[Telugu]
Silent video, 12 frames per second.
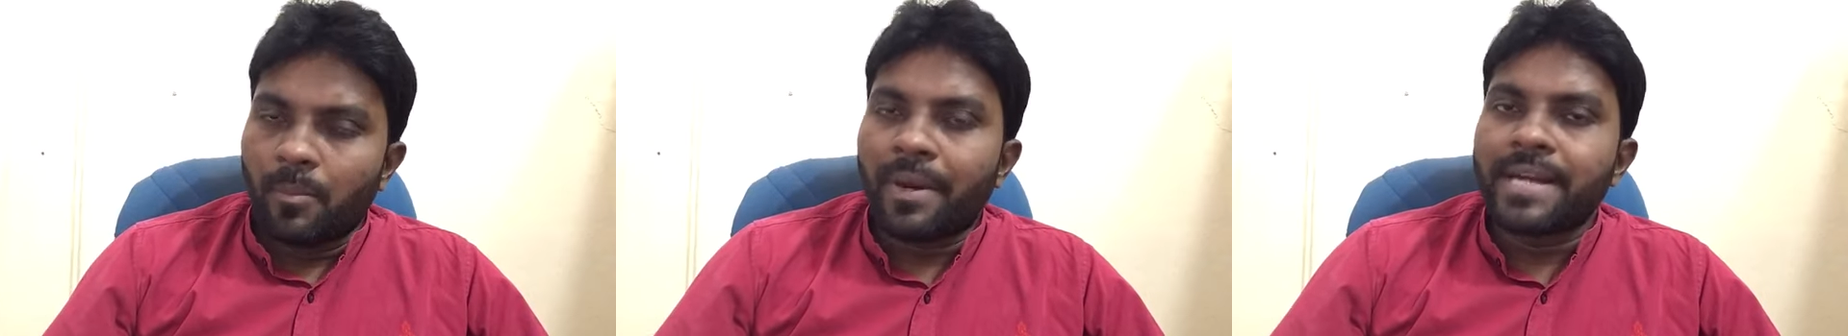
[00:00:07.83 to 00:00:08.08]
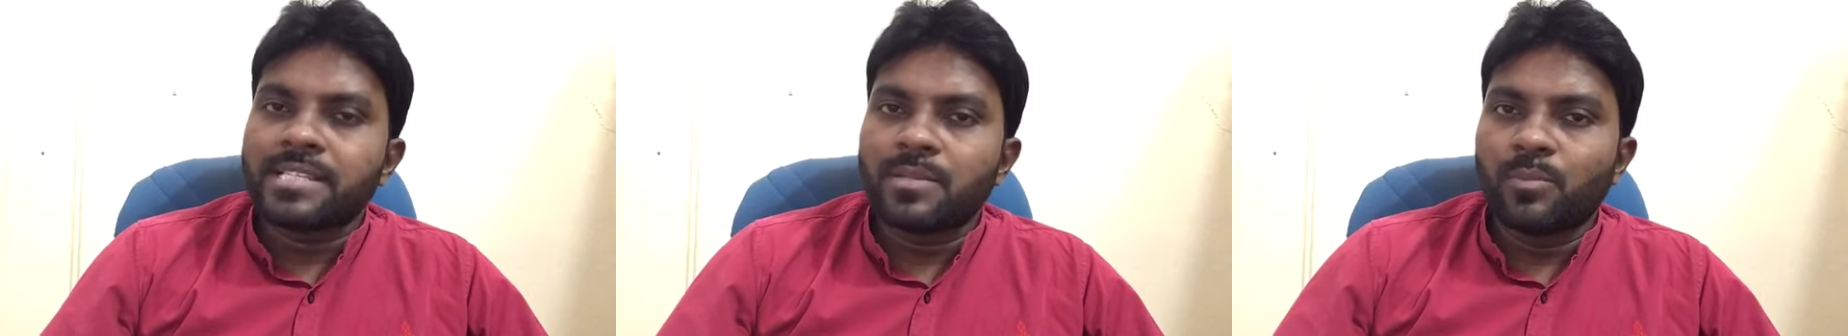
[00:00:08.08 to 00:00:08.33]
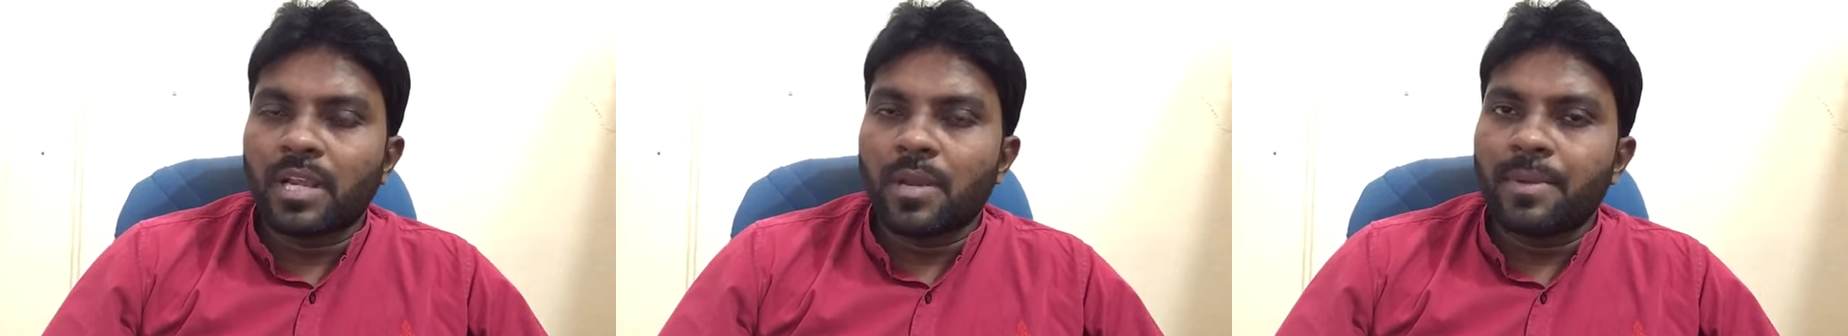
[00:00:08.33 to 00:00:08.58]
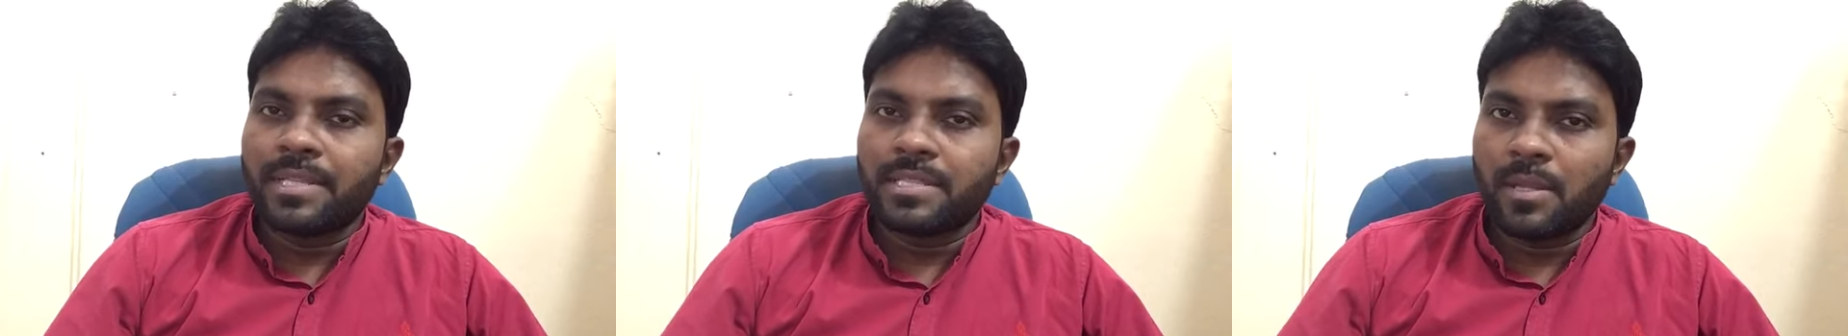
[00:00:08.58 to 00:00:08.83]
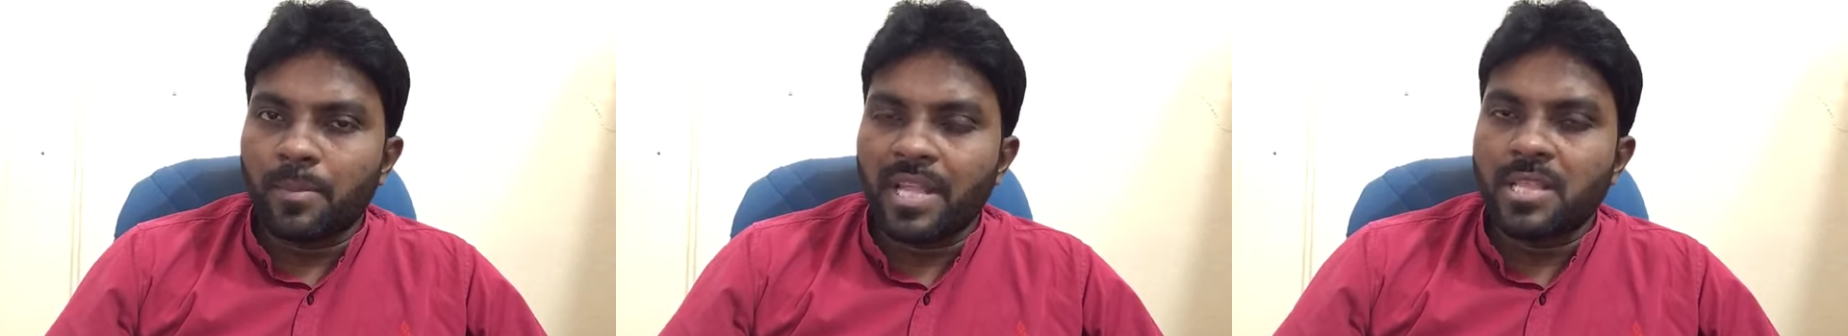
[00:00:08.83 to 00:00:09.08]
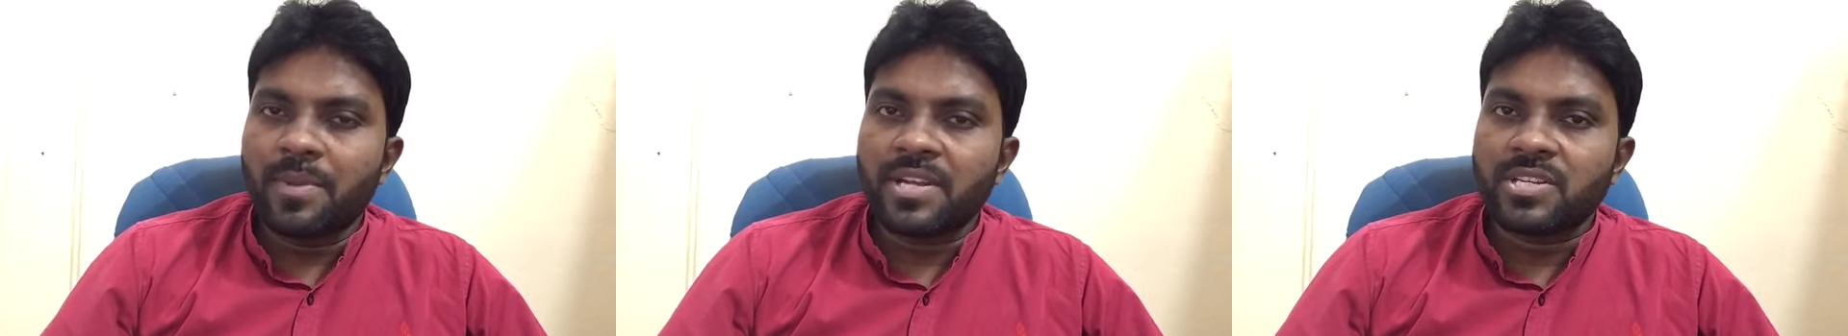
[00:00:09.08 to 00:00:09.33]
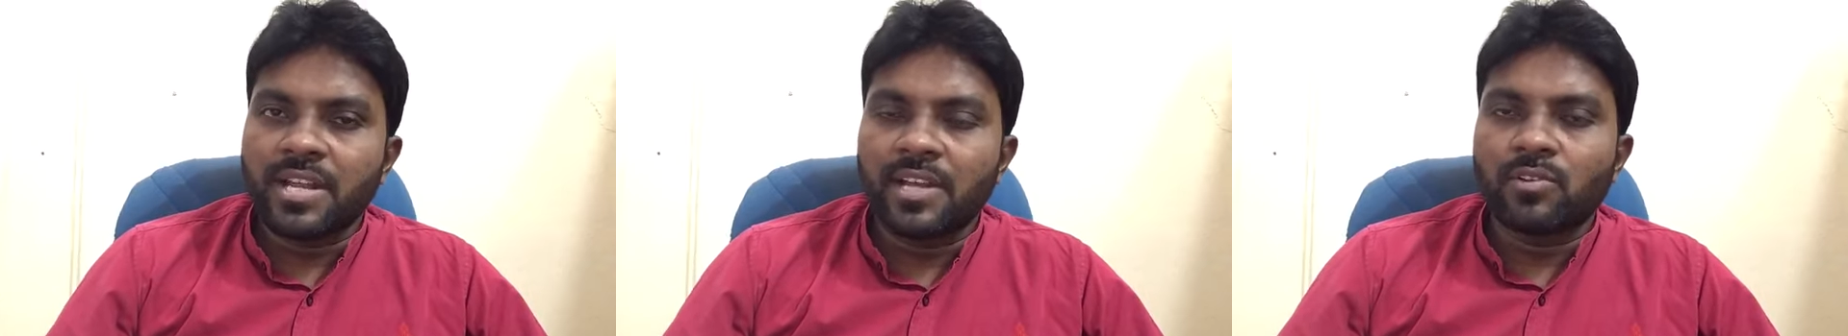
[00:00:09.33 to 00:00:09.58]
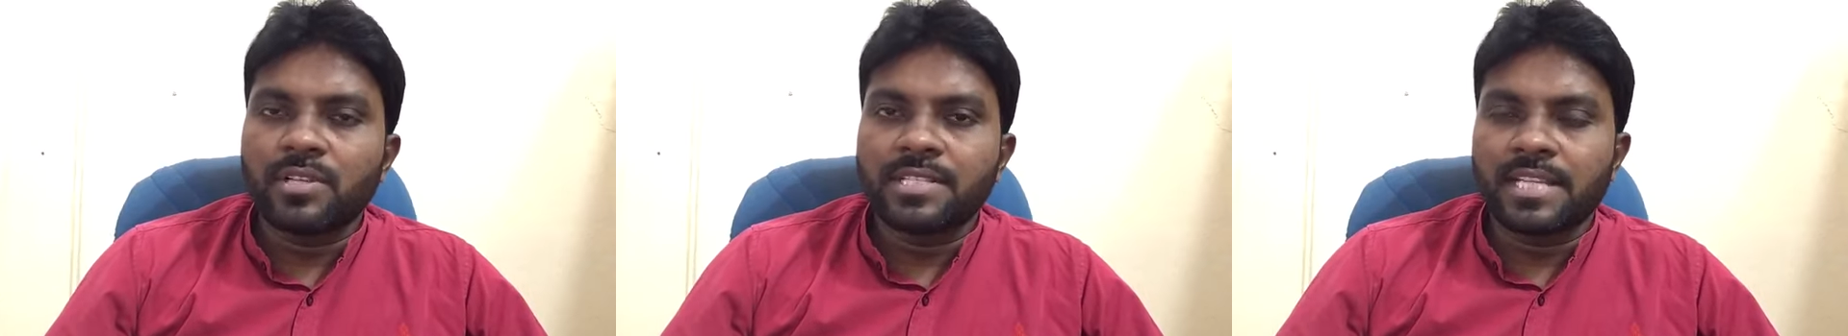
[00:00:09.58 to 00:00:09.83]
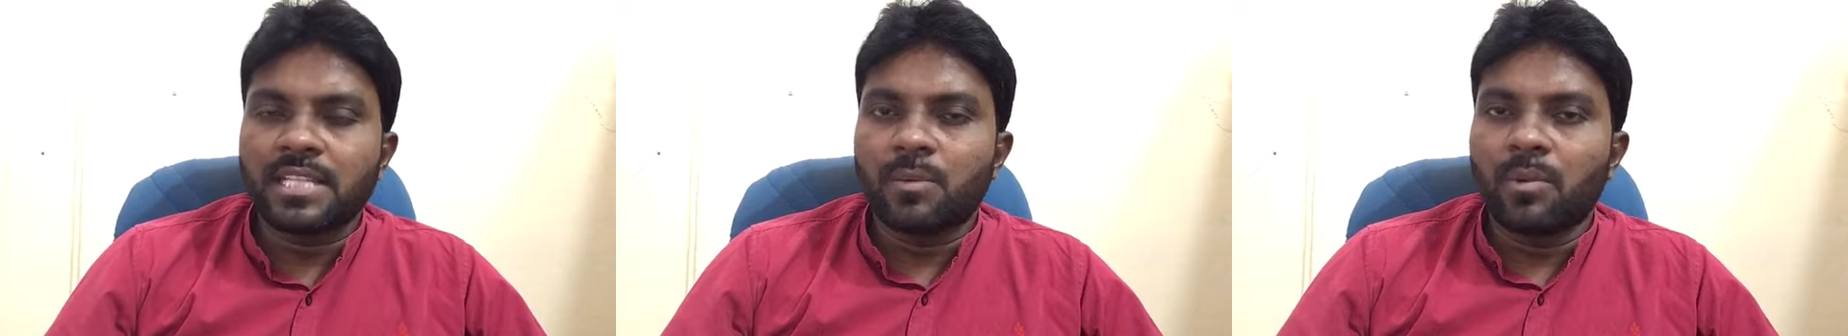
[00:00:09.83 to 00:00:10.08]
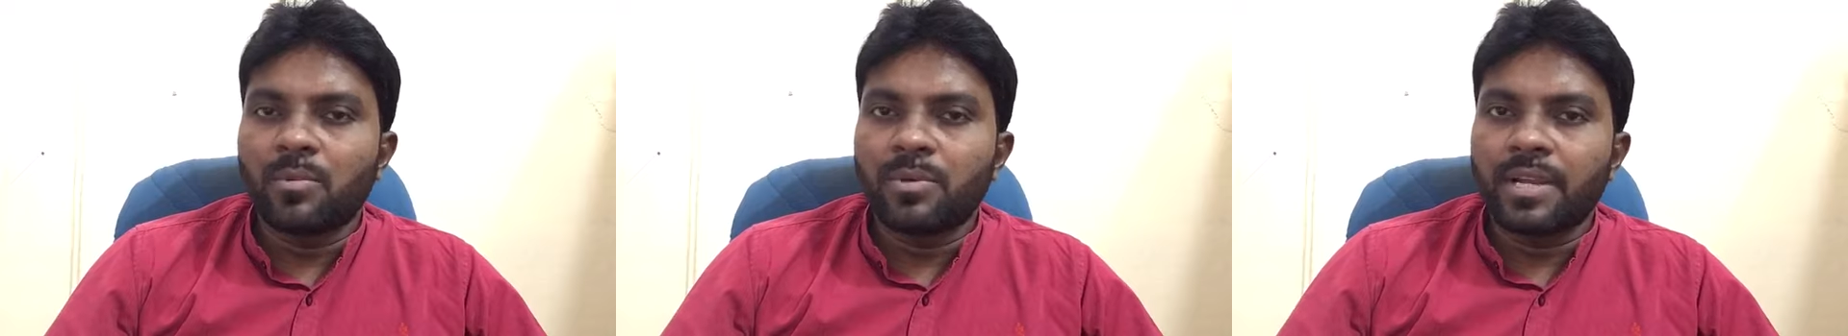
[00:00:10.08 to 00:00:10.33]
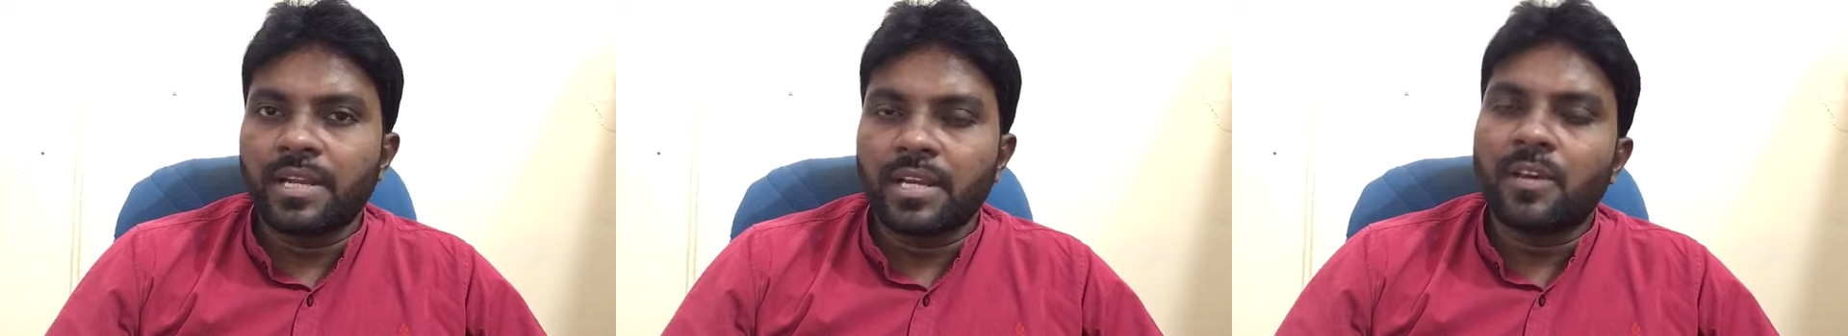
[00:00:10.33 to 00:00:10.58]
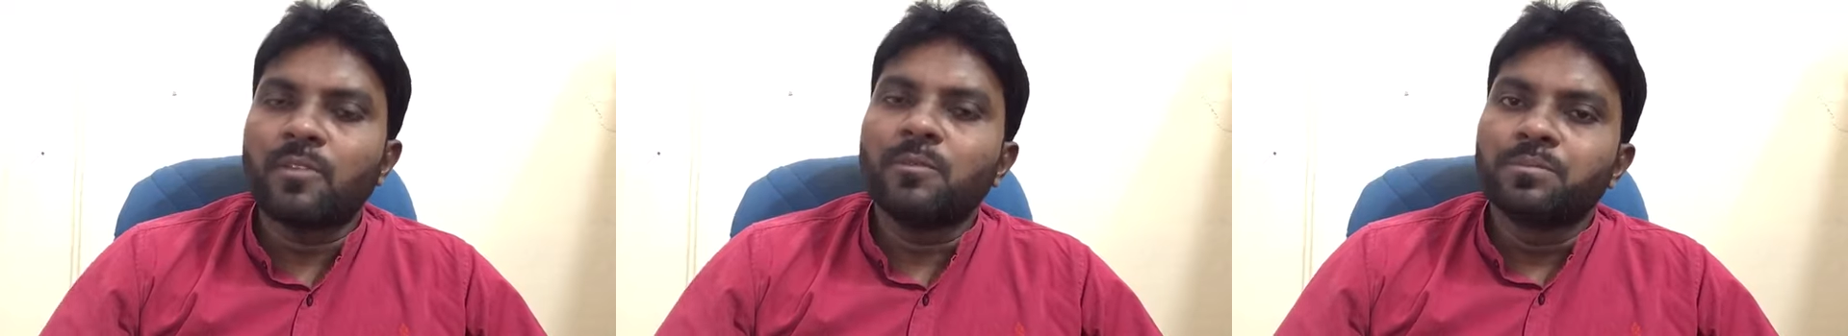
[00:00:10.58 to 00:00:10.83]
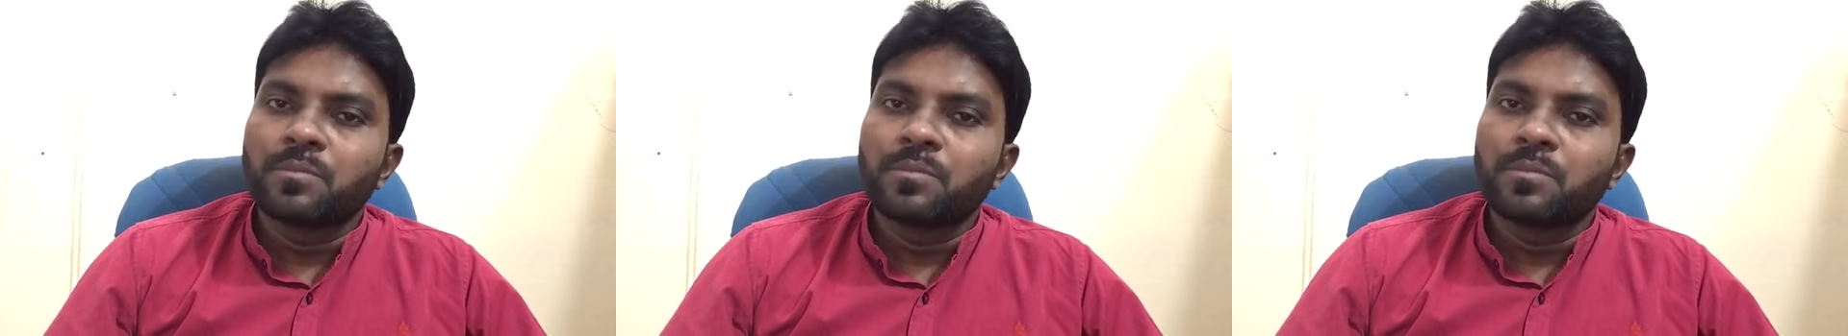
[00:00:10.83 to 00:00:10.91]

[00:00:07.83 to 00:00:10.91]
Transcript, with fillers: మాజీ ముఖ్యమంత్రి ప్రతిపక్ష నాయకుడు చంద్రబాబు నాయుడు గారు